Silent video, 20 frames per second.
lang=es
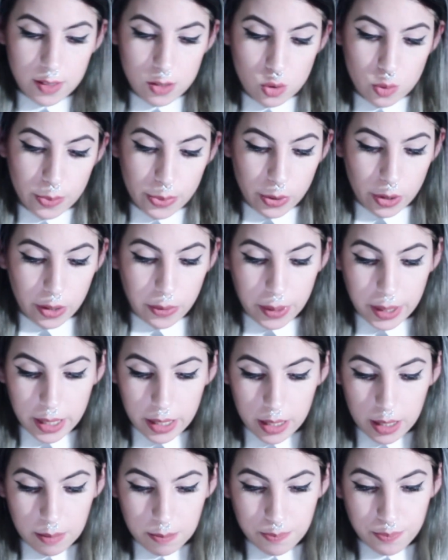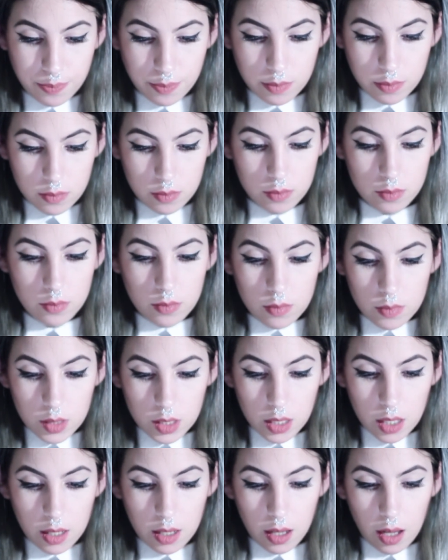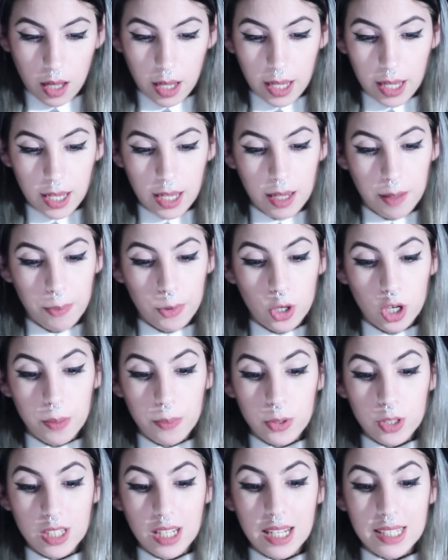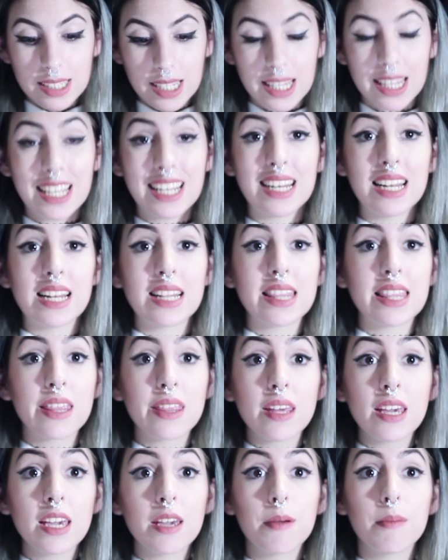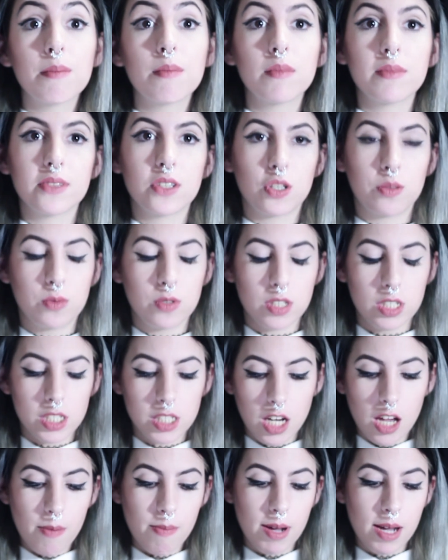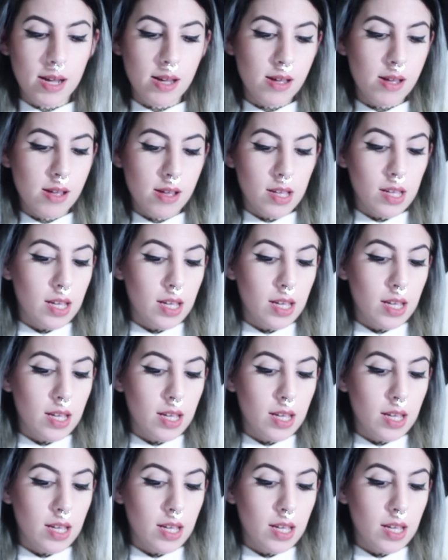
a veces un poco de verde. Eh, pero lo importante del theme, como se llama,